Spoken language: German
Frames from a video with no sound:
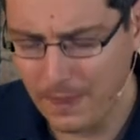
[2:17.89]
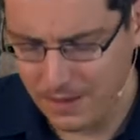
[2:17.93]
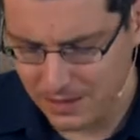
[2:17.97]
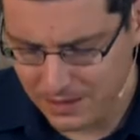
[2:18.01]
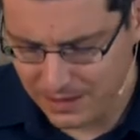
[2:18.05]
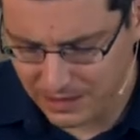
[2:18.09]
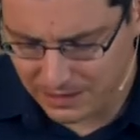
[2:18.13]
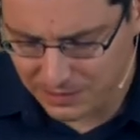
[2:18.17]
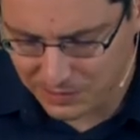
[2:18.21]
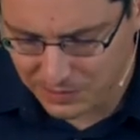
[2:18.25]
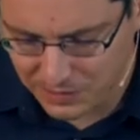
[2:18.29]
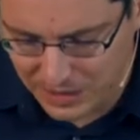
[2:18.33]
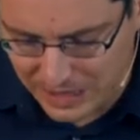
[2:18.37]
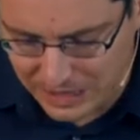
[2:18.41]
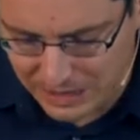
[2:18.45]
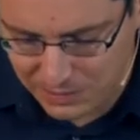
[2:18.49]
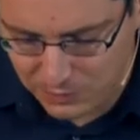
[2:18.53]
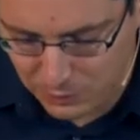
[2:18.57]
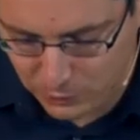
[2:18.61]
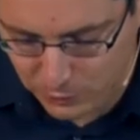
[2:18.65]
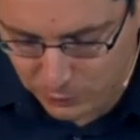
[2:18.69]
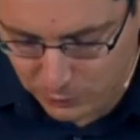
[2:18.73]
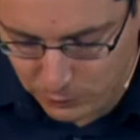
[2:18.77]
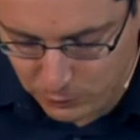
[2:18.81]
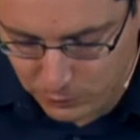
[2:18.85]
ihres rechten
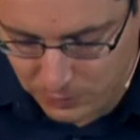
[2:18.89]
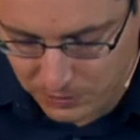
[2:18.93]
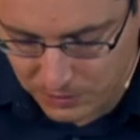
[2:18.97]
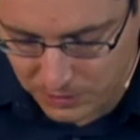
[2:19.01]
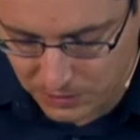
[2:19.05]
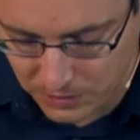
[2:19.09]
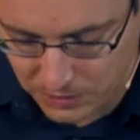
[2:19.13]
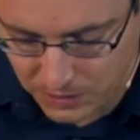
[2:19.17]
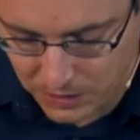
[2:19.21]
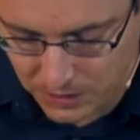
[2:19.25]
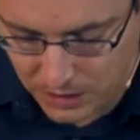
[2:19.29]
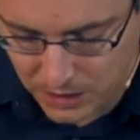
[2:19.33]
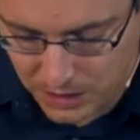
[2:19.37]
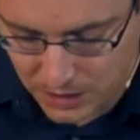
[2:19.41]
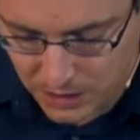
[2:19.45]
Fußes.